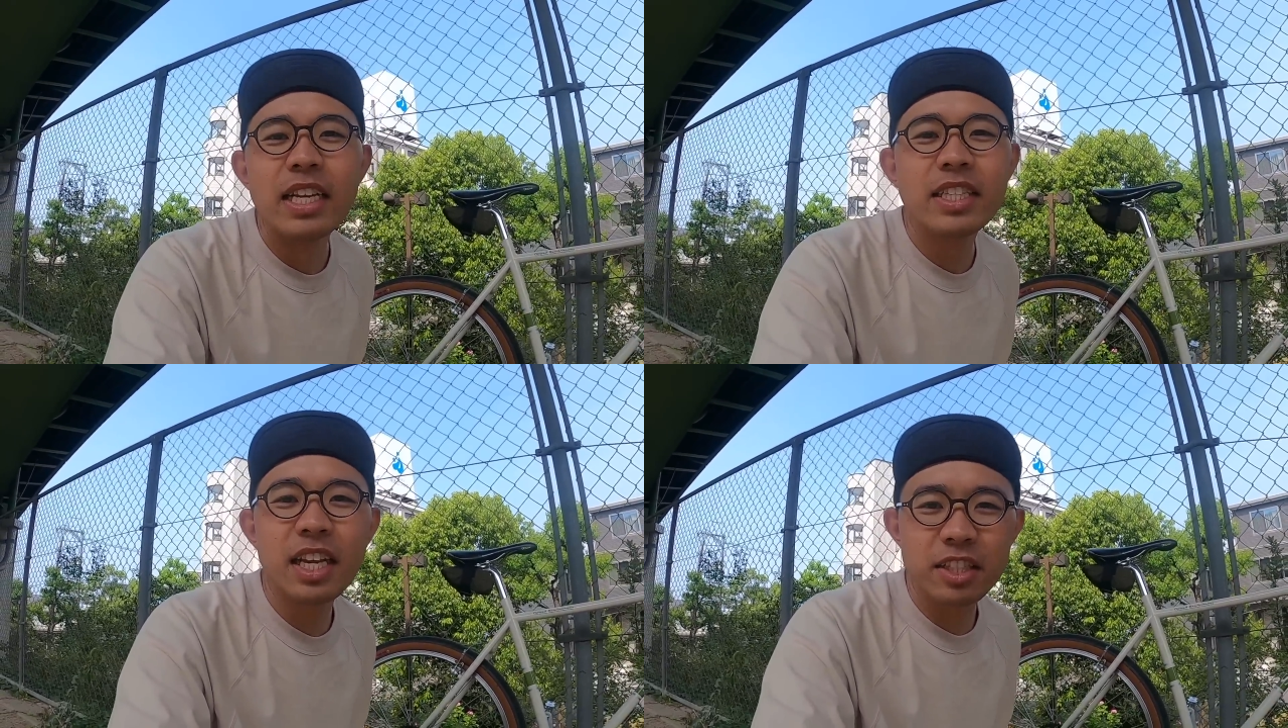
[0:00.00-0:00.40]

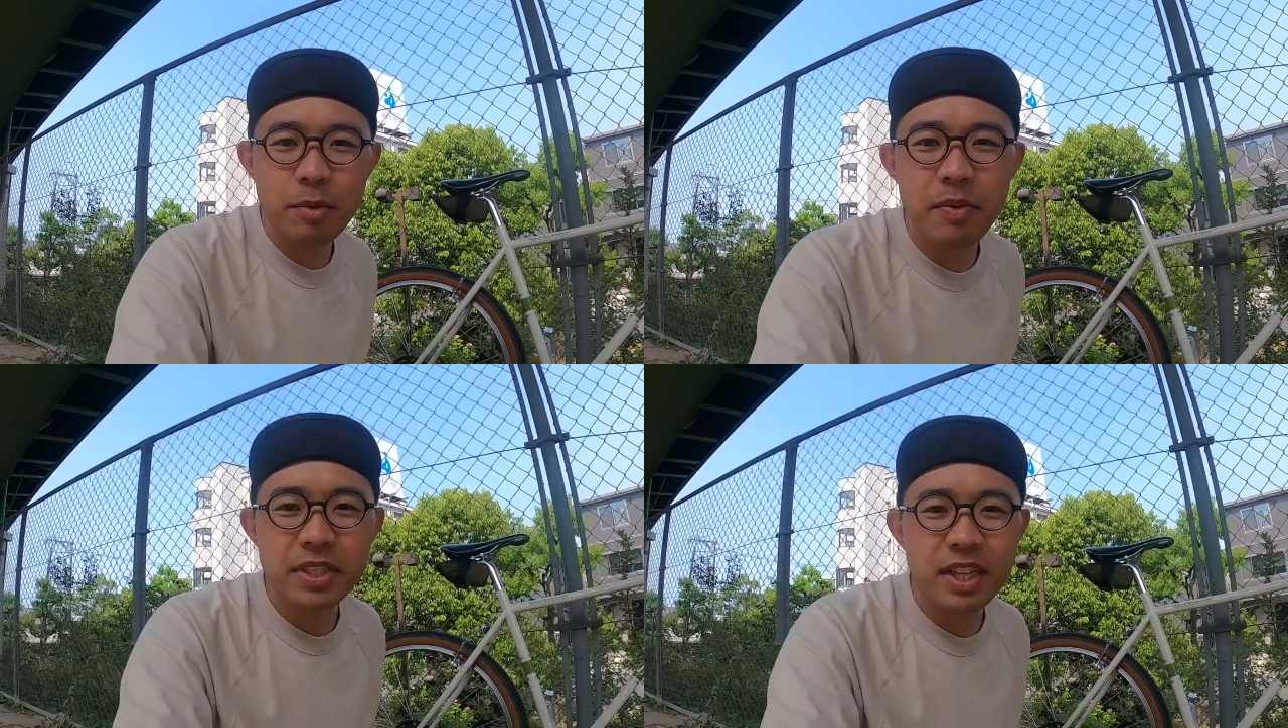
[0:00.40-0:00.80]
使って
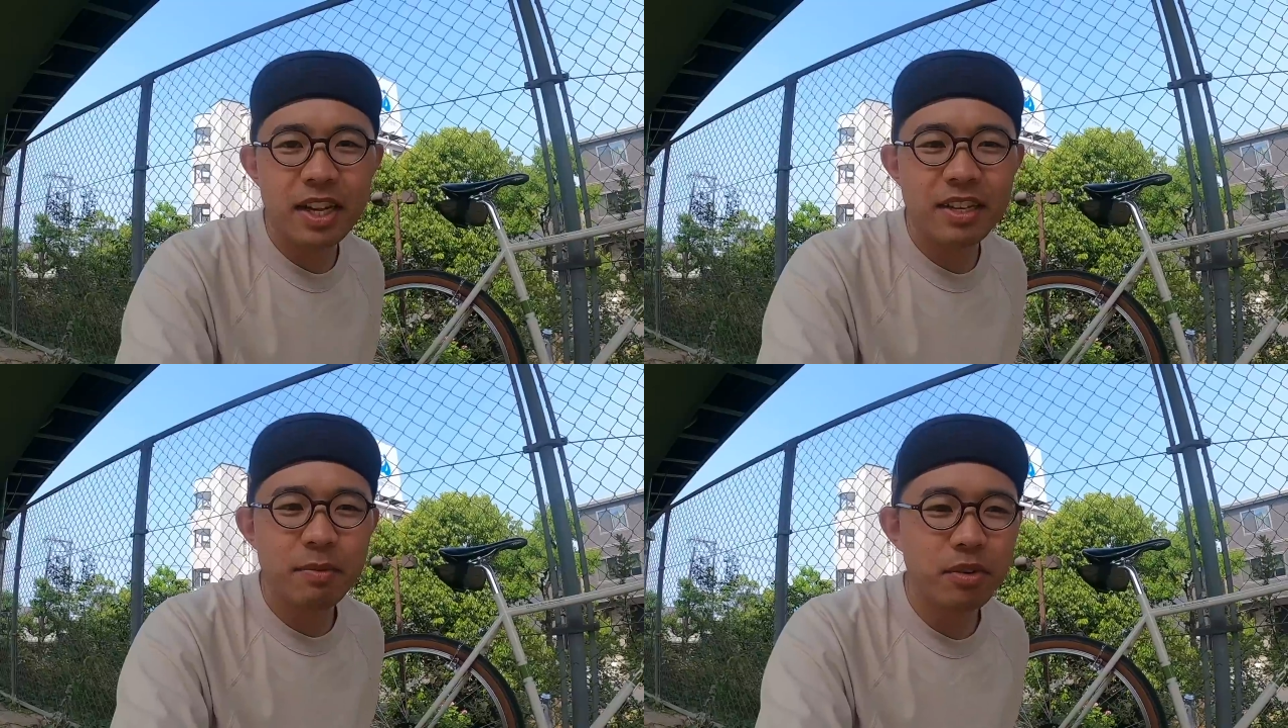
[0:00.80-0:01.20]
みまし
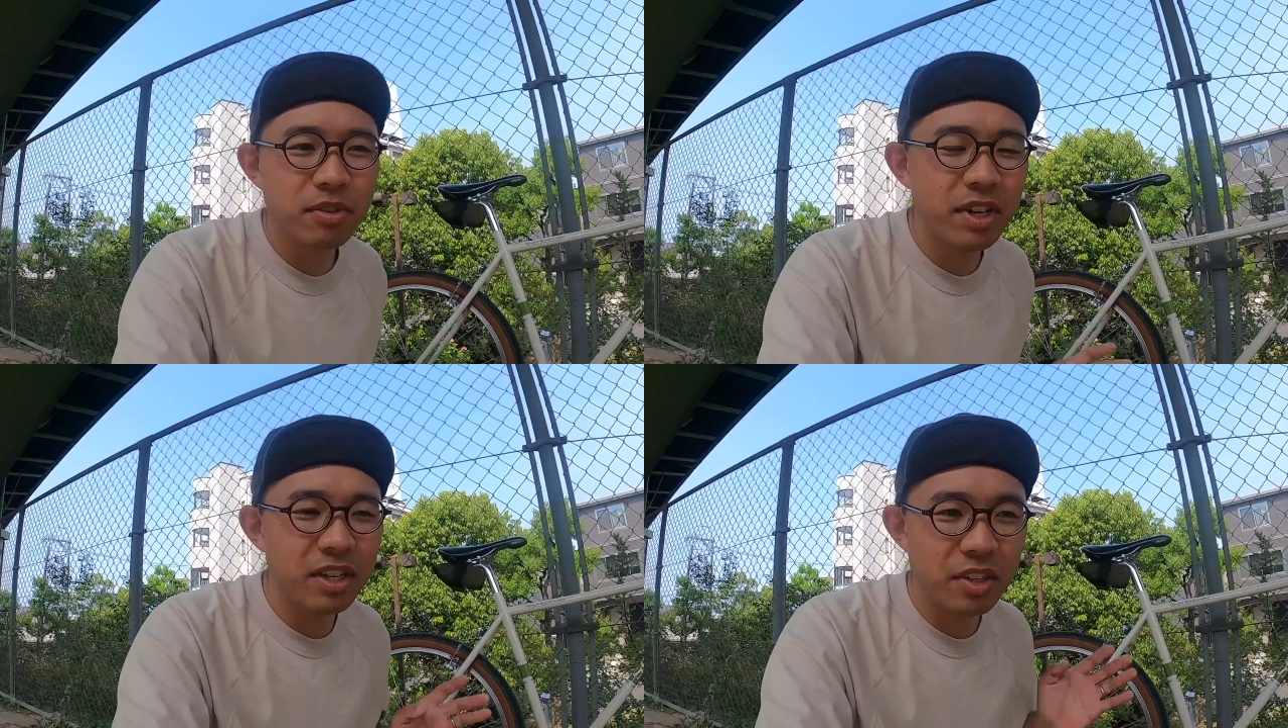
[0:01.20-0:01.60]
た僕
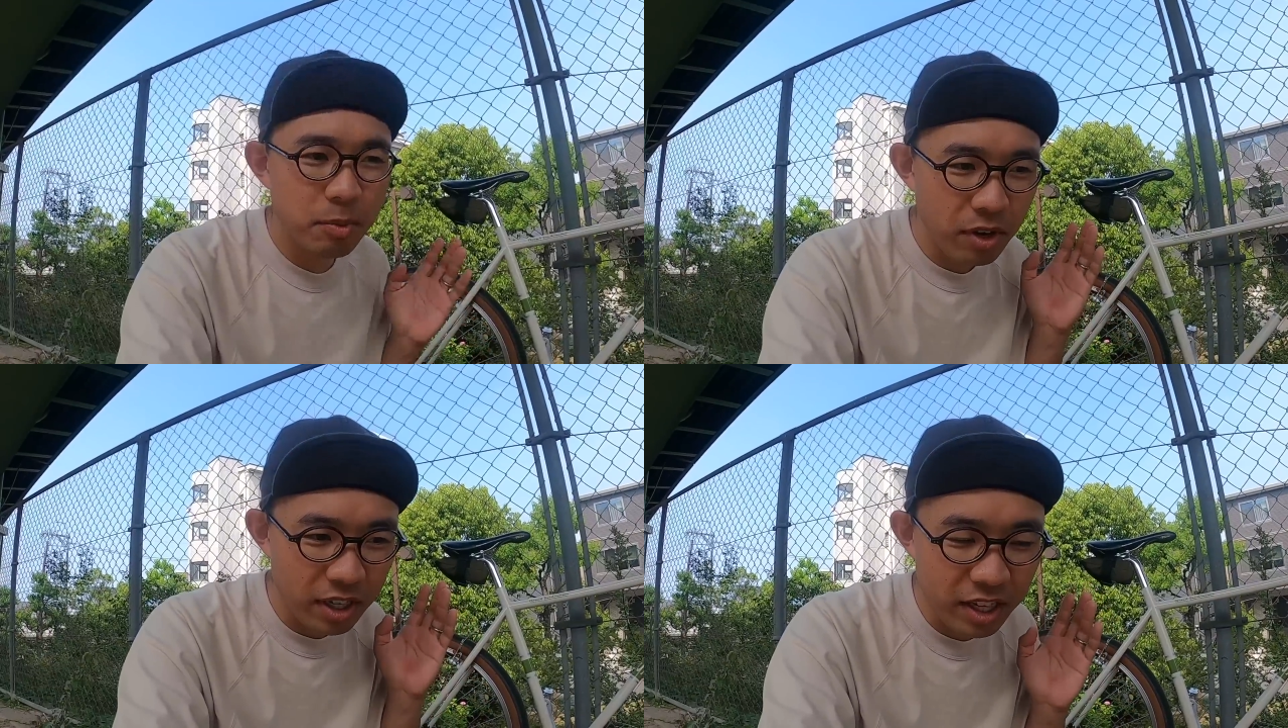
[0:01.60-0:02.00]
の中では
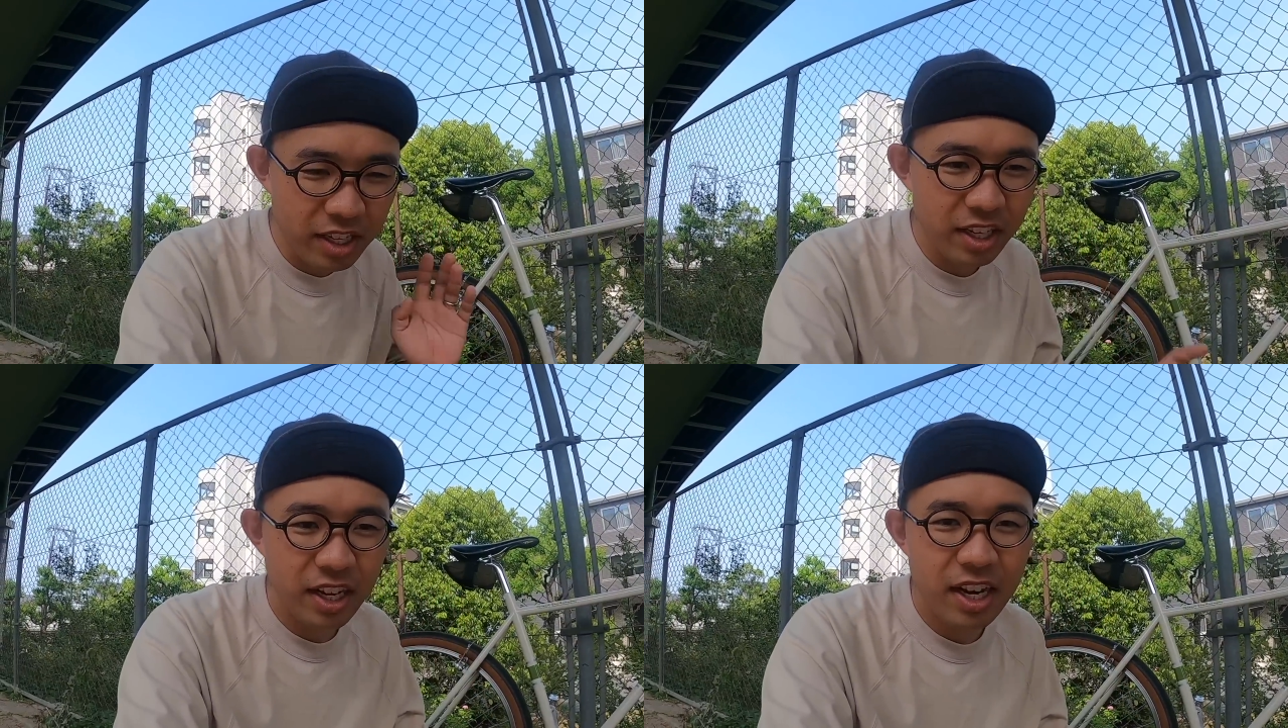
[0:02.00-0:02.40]
もうかな
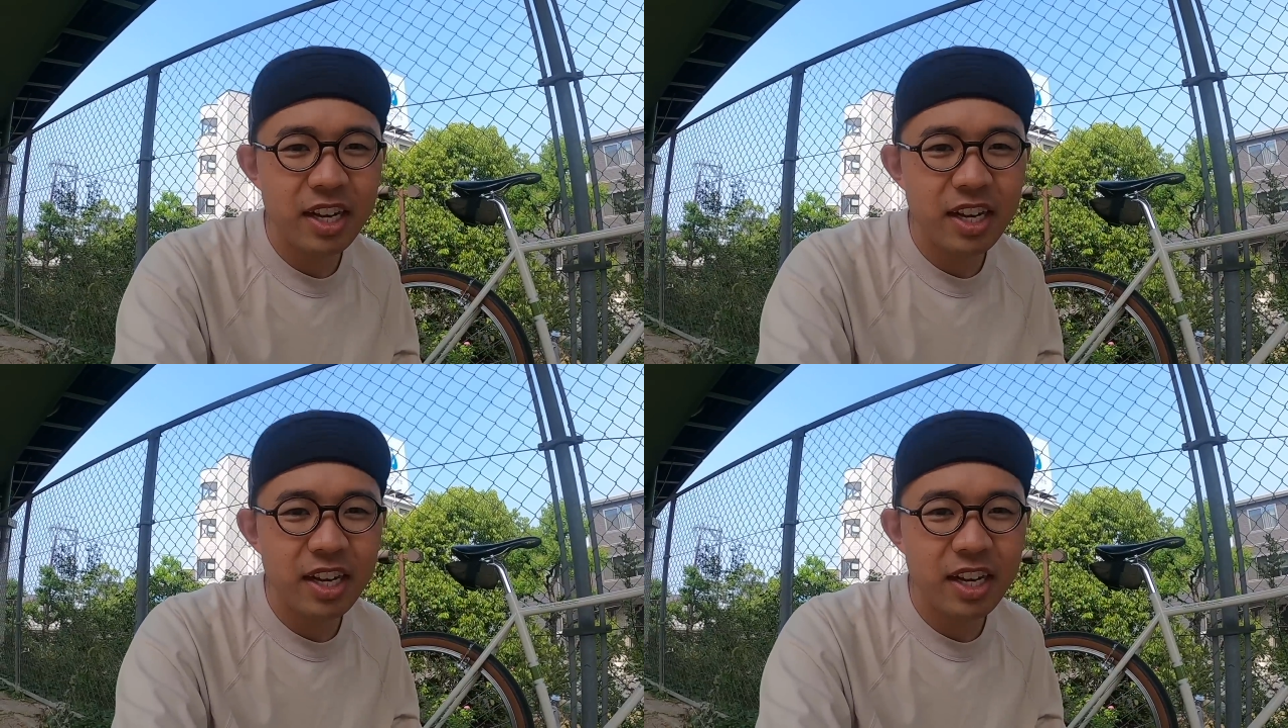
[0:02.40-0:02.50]
り